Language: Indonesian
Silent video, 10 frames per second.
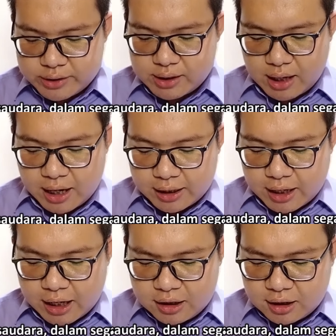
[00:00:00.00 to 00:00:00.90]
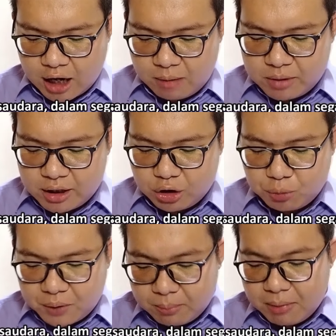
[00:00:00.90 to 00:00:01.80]
Sekarang kami
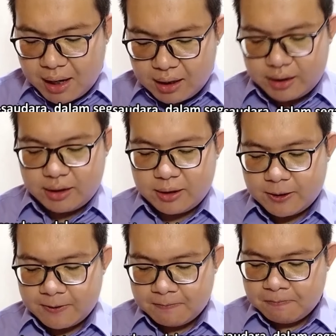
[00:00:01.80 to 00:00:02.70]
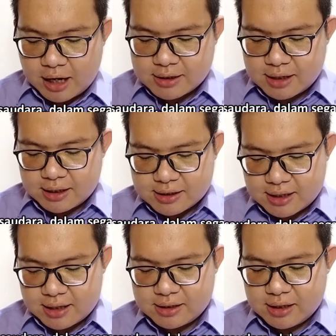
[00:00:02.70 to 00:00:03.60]
hidup kembali, asal
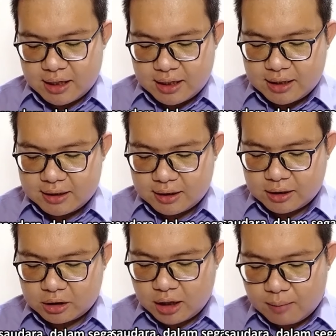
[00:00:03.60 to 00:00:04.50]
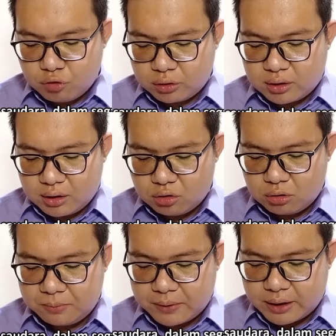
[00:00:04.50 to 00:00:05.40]
saja kamu
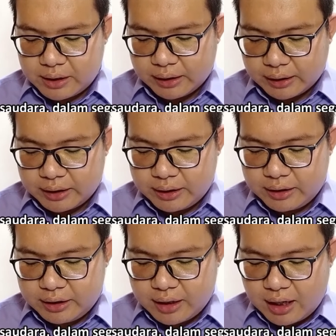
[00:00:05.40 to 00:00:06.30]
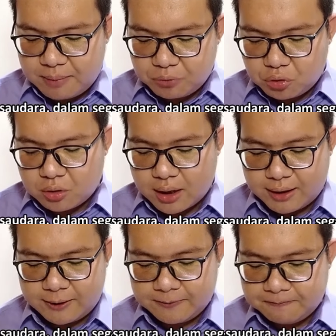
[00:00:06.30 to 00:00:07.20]
teguh berdiri di dalam
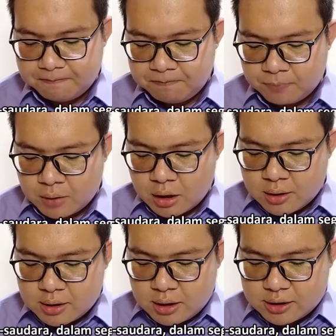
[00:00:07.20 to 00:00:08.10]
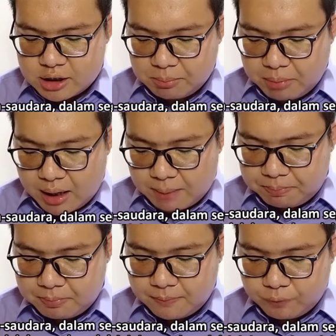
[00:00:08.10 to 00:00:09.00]
Tuhan.
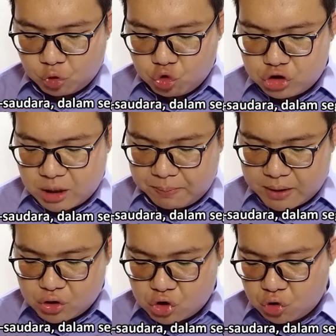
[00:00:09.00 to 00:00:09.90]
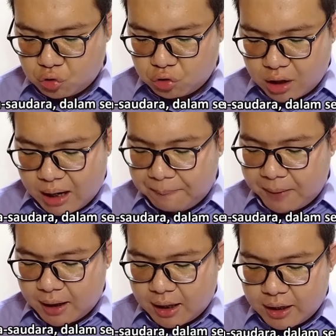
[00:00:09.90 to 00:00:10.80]
Sebab Ucapan syukur
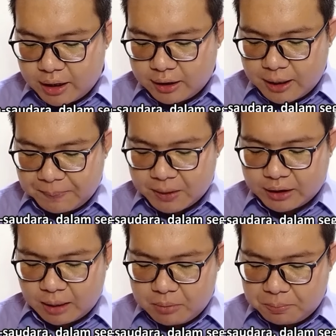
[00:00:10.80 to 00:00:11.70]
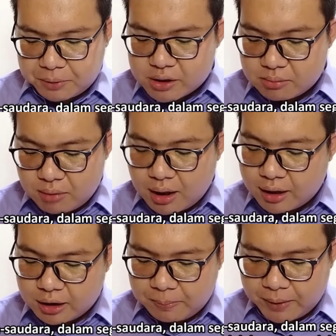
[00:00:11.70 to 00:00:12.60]
apakah yang dapat kami
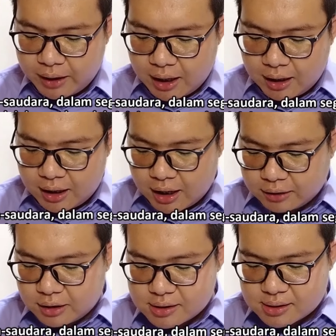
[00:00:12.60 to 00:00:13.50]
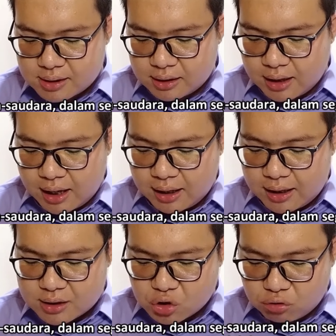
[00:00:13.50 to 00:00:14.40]
persembahkan kepada Allah atas
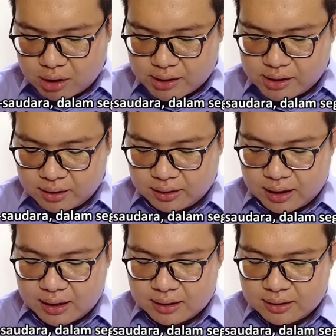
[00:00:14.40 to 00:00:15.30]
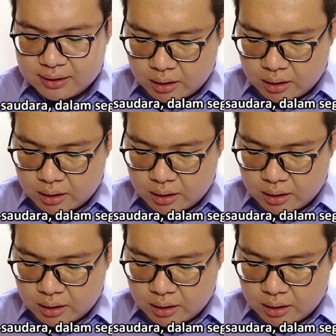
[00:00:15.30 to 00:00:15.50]
segala sukacita